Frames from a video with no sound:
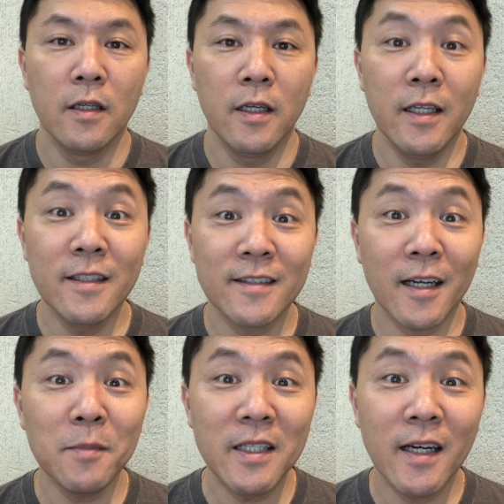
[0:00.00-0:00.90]
Eles
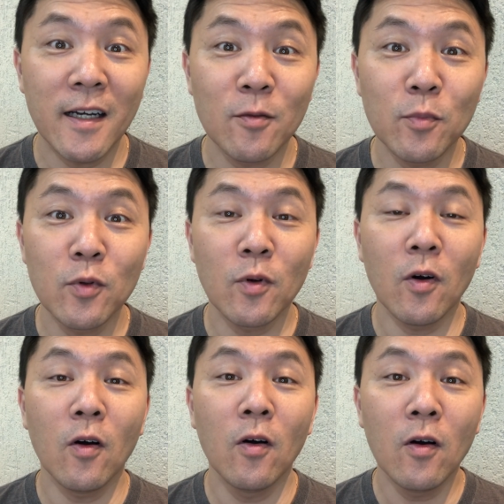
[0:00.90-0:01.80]
caminharam por
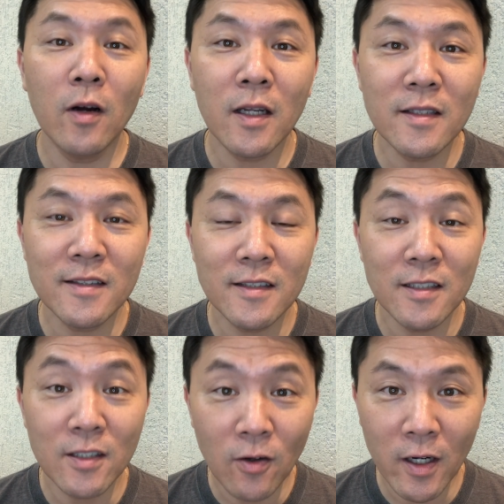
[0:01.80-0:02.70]
horas
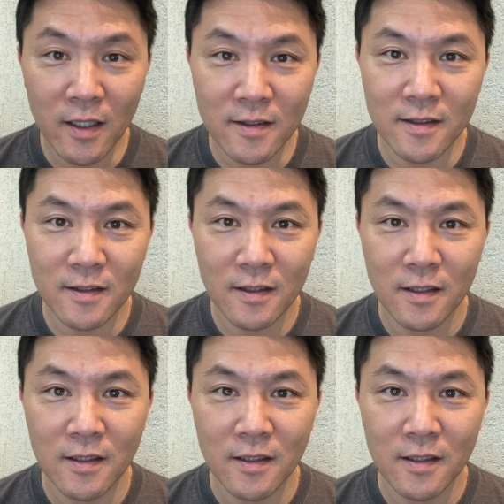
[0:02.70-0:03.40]
e horas,